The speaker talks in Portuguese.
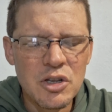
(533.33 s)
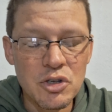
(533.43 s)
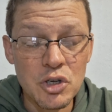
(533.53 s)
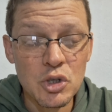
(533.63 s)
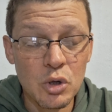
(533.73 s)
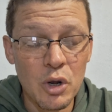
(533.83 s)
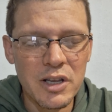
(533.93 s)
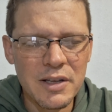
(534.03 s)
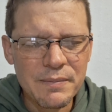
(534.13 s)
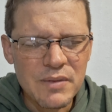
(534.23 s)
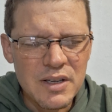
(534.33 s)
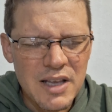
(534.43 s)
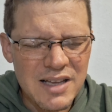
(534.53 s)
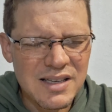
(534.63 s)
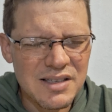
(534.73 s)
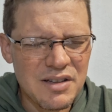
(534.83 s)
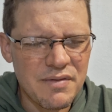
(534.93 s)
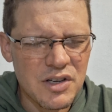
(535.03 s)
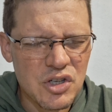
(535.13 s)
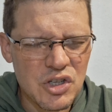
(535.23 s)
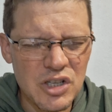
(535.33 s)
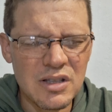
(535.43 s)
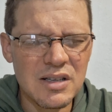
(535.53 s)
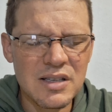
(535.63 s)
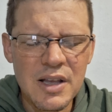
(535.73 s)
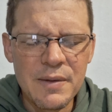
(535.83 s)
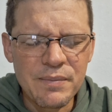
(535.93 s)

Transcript: destrói essas investidas,